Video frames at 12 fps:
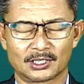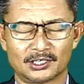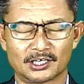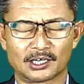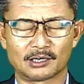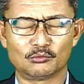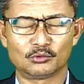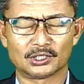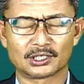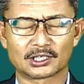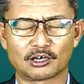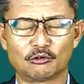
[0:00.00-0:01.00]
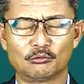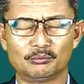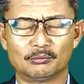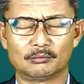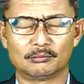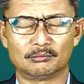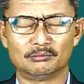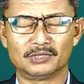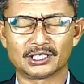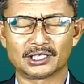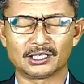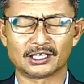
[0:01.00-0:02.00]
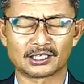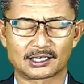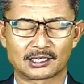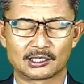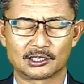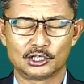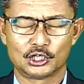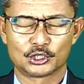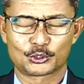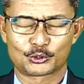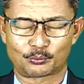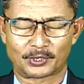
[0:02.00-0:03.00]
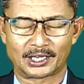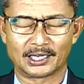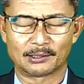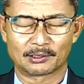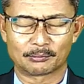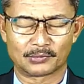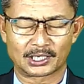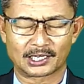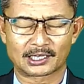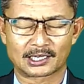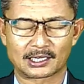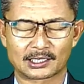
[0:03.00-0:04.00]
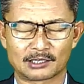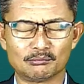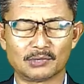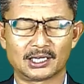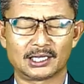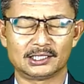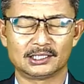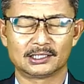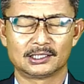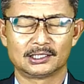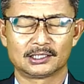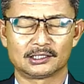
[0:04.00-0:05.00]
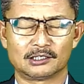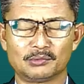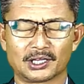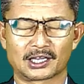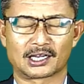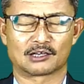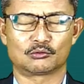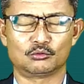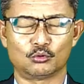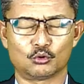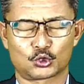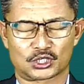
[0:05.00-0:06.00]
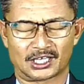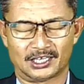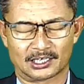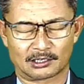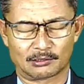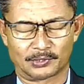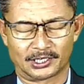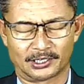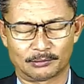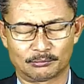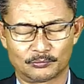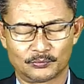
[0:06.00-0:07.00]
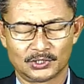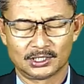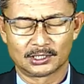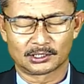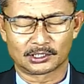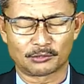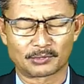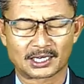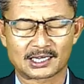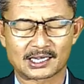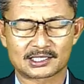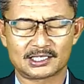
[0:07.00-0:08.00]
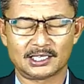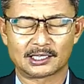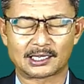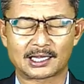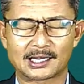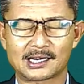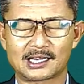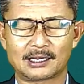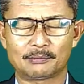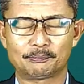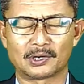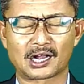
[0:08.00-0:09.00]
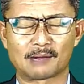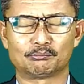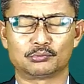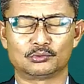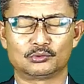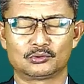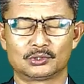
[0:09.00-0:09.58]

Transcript: namun engkau menginginkan supaya mereka kembali dan mengaku dosanya kepadamu. Terima kasih ya Allah pengampun